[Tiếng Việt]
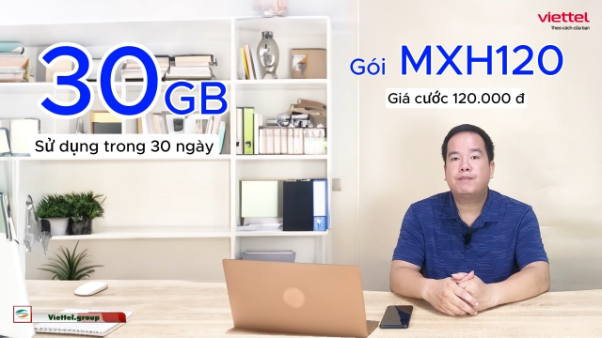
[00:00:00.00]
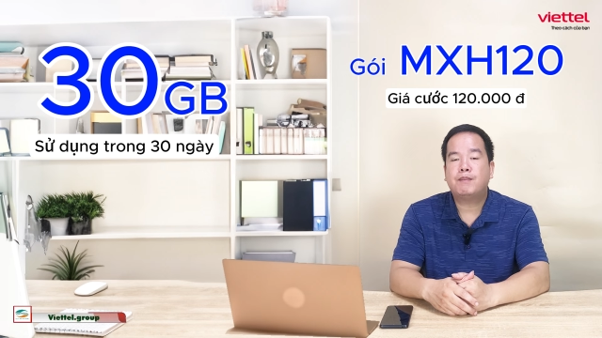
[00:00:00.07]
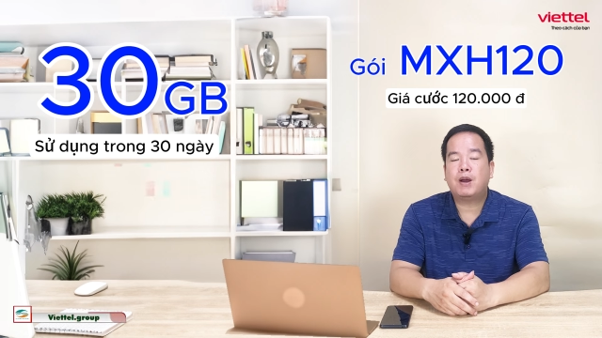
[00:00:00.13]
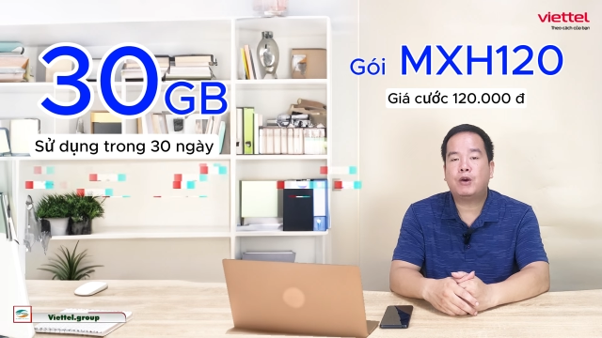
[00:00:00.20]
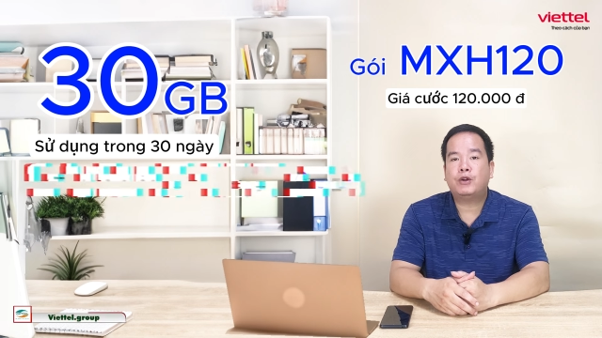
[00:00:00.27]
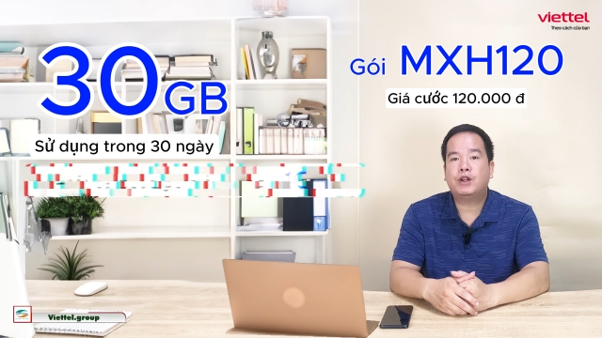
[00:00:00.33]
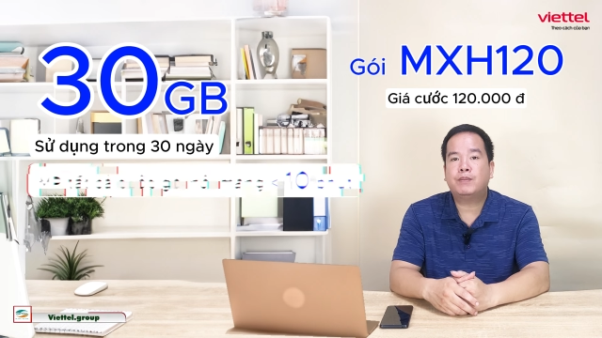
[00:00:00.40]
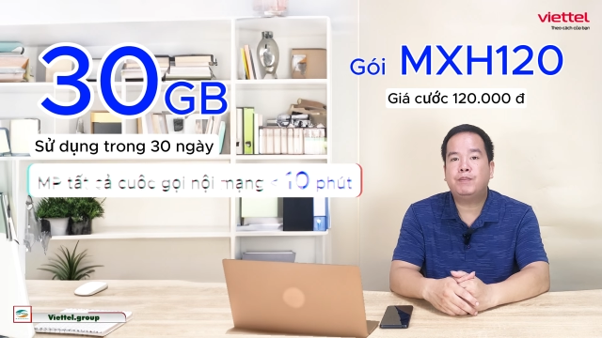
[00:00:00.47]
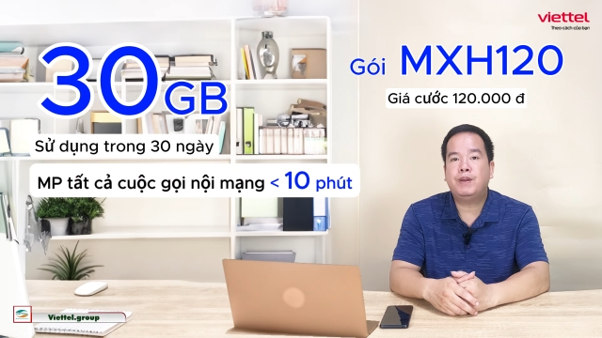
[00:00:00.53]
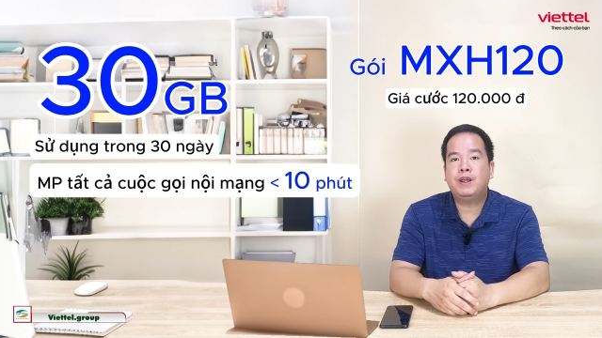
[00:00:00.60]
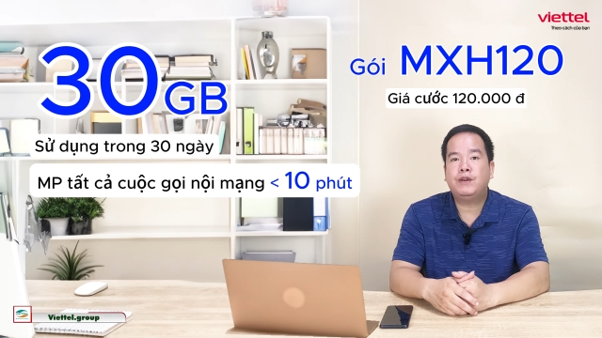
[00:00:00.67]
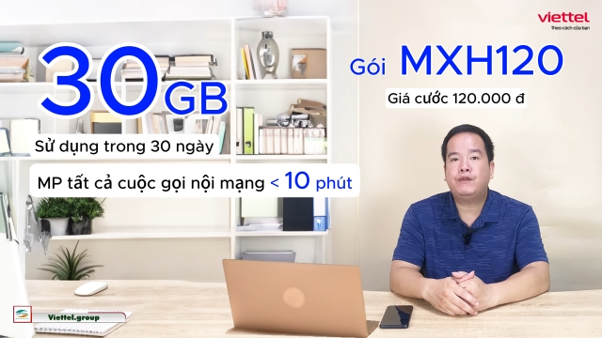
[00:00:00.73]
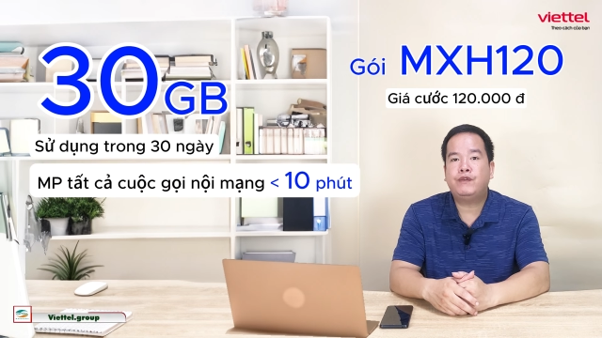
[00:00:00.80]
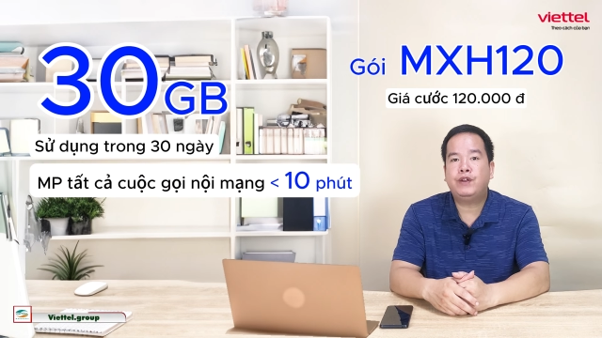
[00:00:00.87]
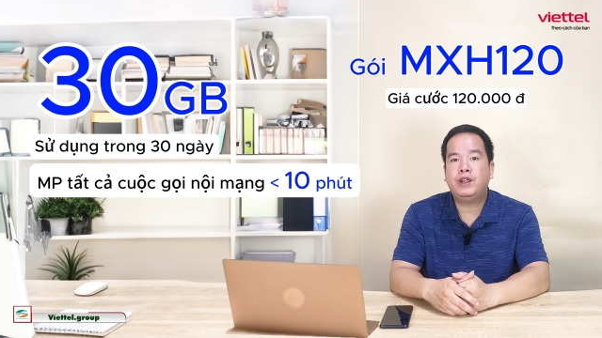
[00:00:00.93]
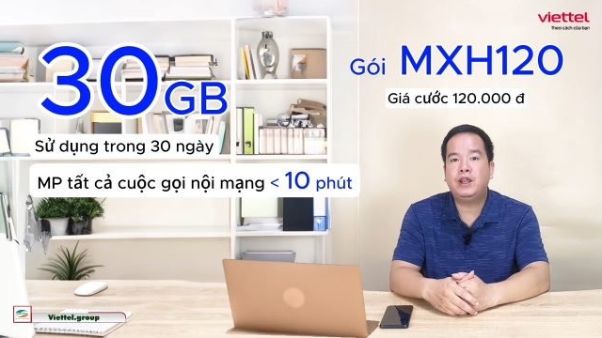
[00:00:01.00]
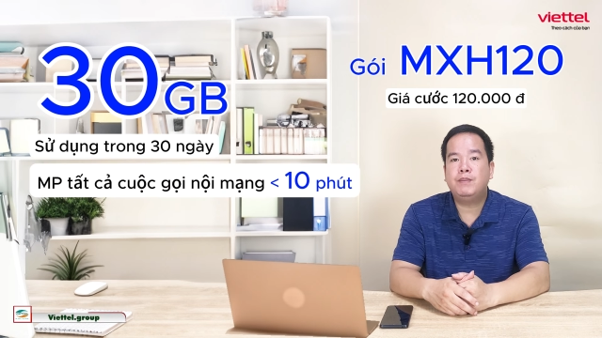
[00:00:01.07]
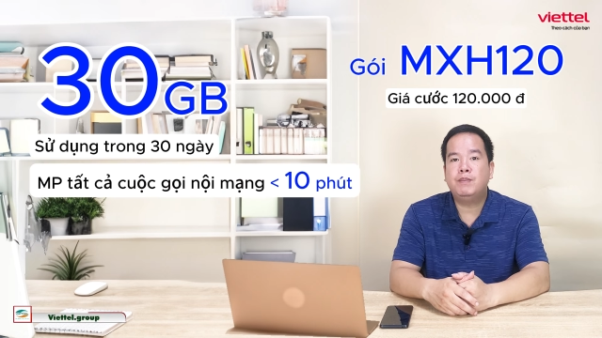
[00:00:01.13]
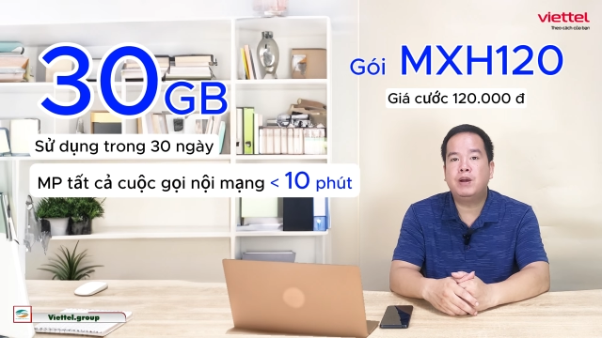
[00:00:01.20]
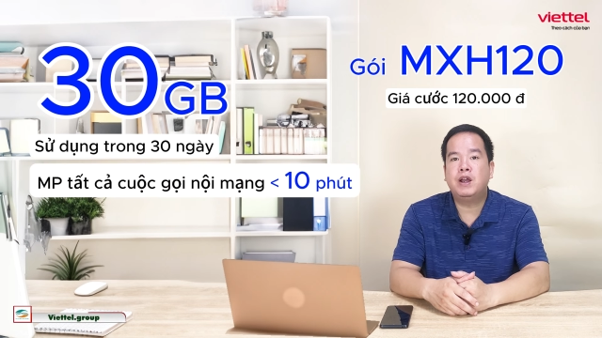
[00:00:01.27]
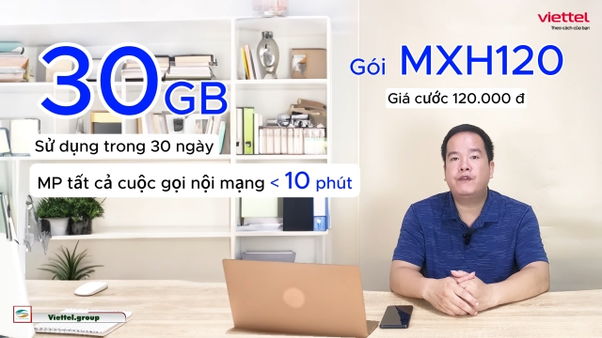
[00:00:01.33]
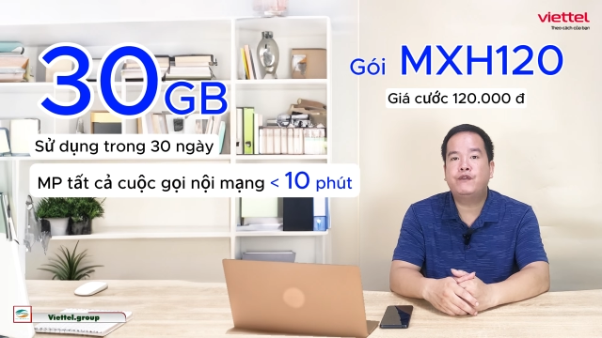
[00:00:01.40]
bạn còn được miễn phí
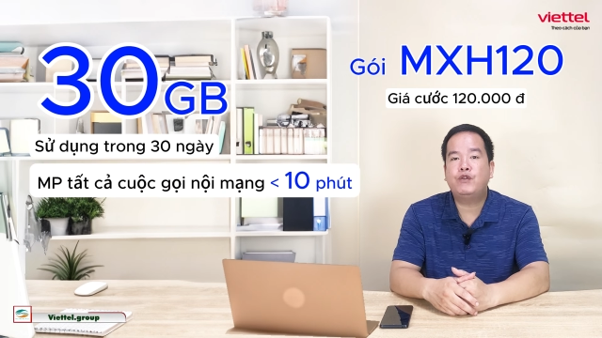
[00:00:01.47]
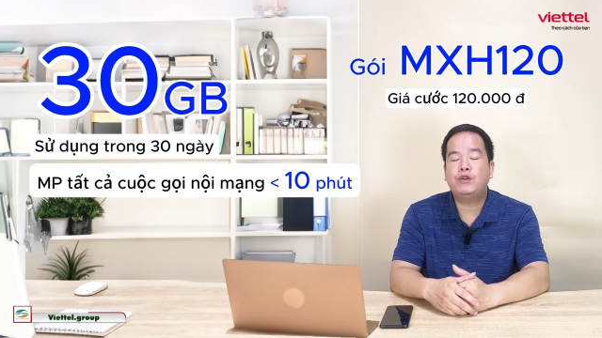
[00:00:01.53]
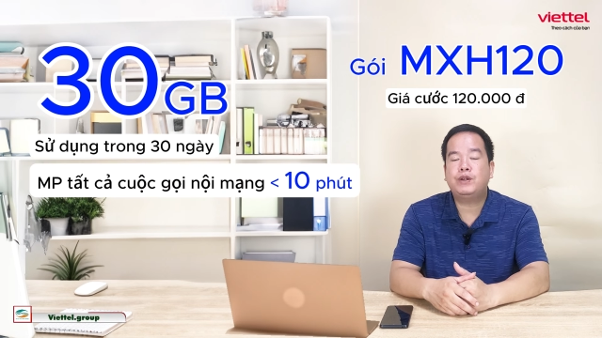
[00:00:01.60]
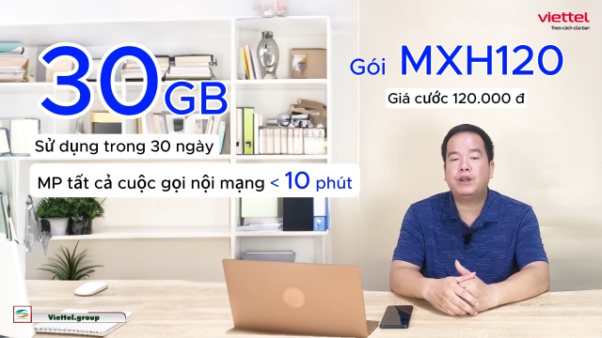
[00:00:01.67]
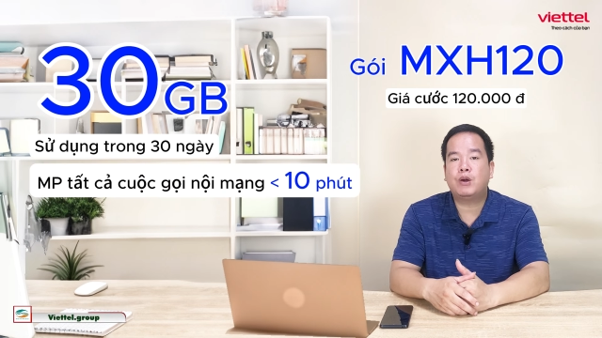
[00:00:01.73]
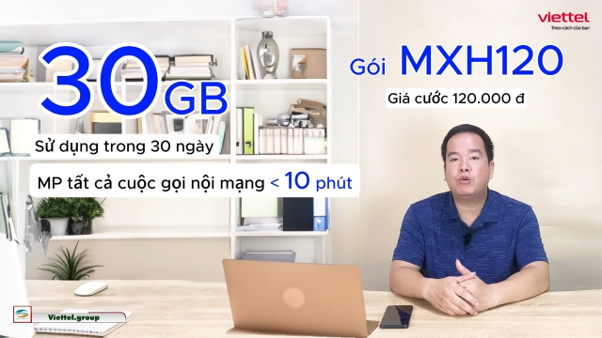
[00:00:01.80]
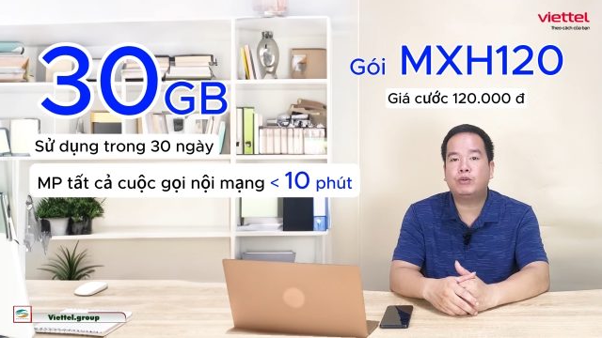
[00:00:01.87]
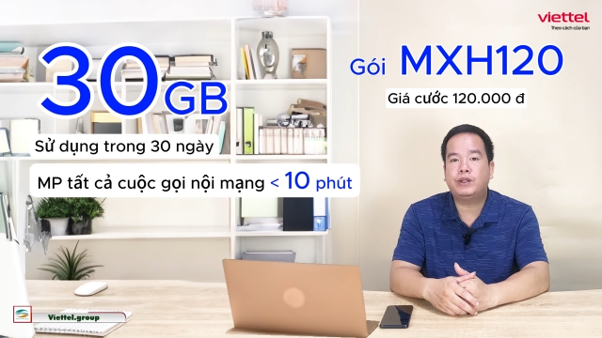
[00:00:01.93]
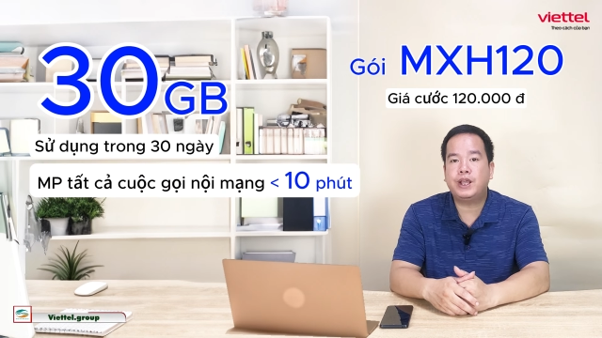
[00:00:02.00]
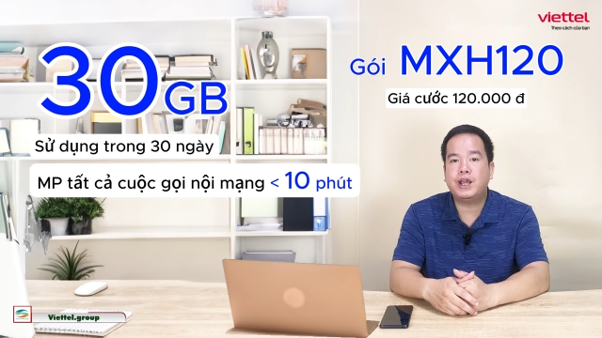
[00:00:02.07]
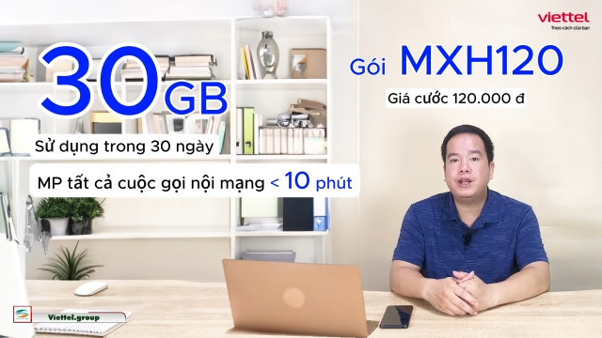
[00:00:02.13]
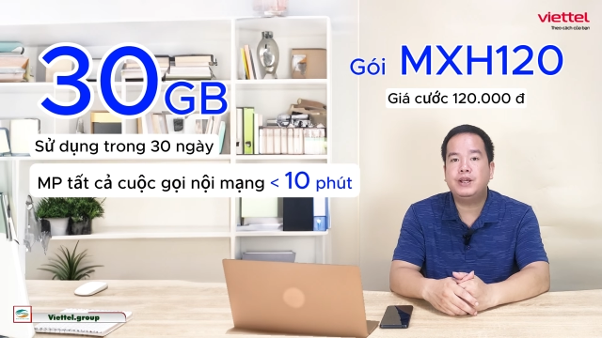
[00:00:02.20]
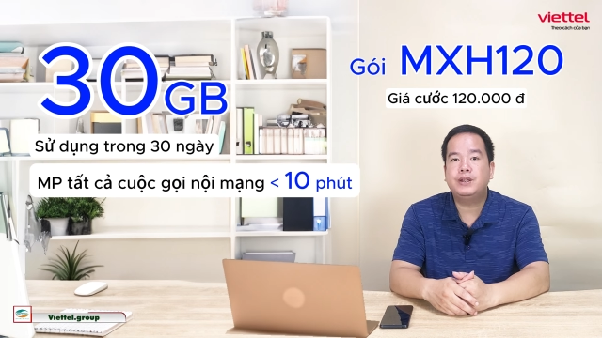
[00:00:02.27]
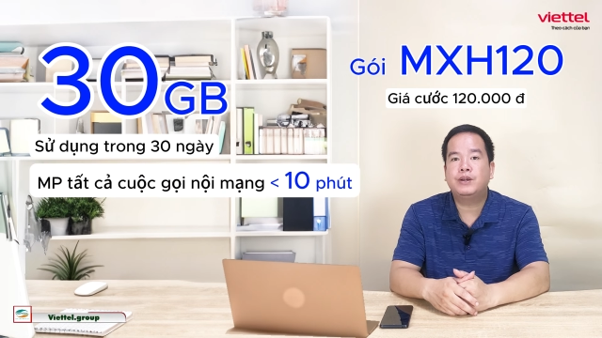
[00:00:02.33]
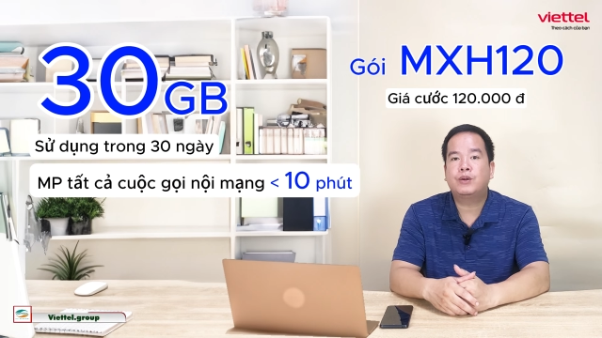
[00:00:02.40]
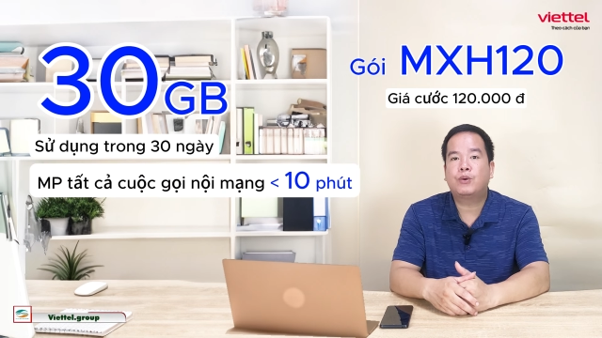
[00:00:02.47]
10 phút đầu tiên